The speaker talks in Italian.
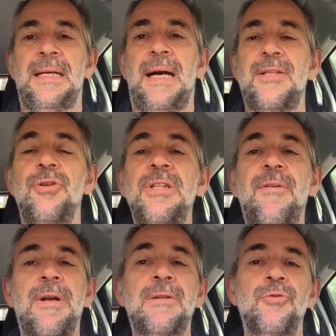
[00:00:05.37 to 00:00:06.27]

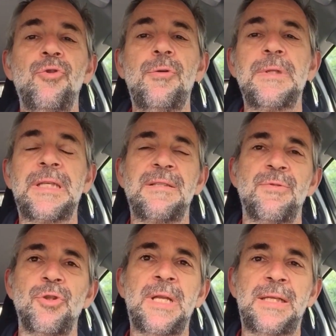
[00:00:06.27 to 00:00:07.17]
Ascoltavo l'altro giorno una
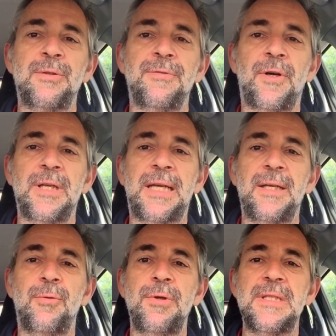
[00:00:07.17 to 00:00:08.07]
trasmissione radiofonica
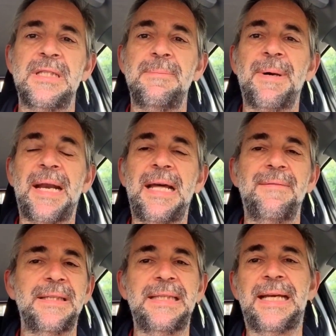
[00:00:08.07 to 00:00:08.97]
in cui si
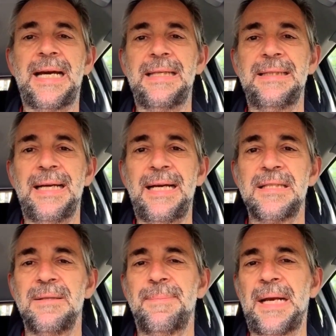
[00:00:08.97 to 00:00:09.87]
parlava di carità,
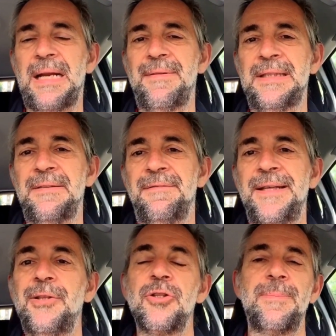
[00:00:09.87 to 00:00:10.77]
si parlava di
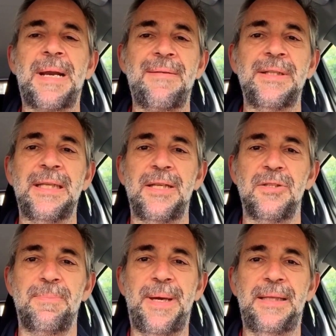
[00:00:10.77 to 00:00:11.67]
affetto, si parlava di
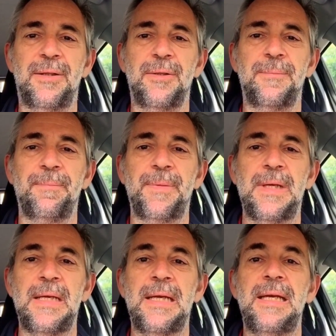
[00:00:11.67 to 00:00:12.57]
rispetto
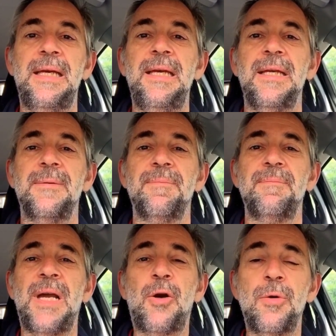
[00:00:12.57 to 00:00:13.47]
e
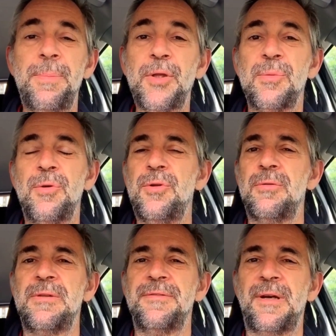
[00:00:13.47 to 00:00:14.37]
mi ha colpito molto
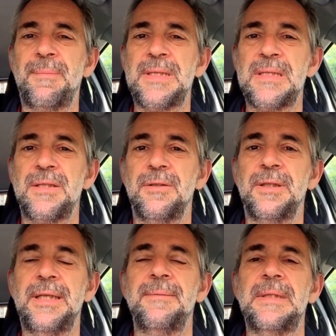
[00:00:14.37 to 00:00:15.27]

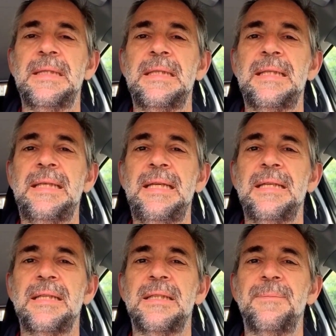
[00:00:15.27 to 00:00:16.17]
un'affermazione
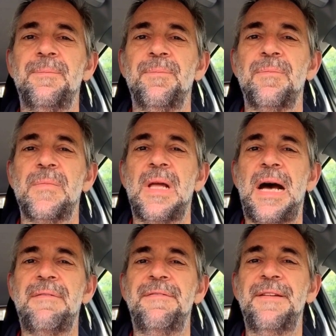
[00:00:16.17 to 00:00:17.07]
che ehm,
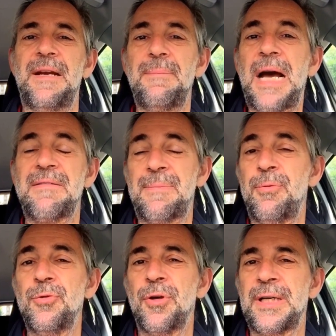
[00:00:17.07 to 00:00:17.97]
affermava
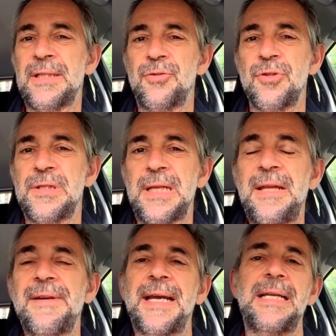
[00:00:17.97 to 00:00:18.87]
appunto che
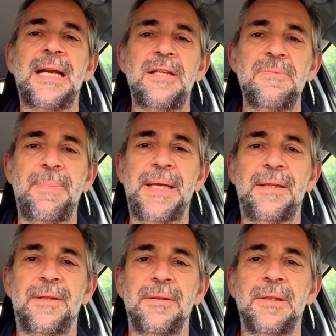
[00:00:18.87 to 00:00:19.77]
sosteneva che il
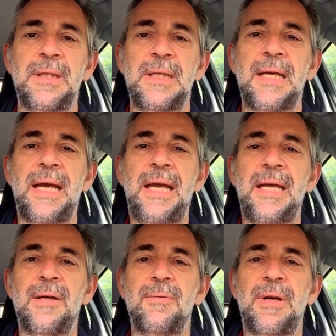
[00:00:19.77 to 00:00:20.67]
rispetto
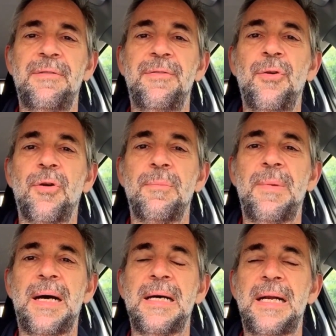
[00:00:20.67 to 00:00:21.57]
è una
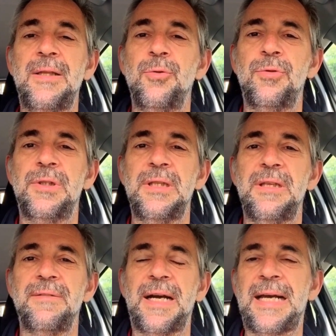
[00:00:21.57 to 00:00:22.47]
forma
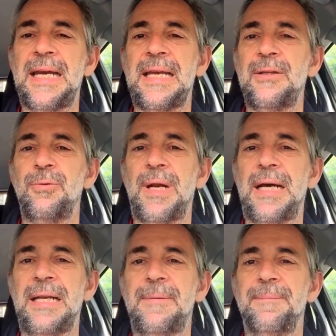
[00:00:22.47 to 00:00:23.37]
riduttiva,
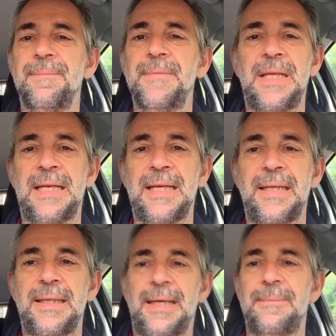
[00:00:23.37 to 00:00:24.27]
caricaturale della
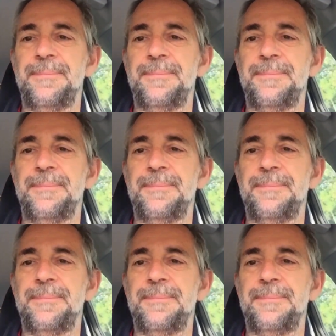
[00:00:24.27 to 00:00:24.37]
carità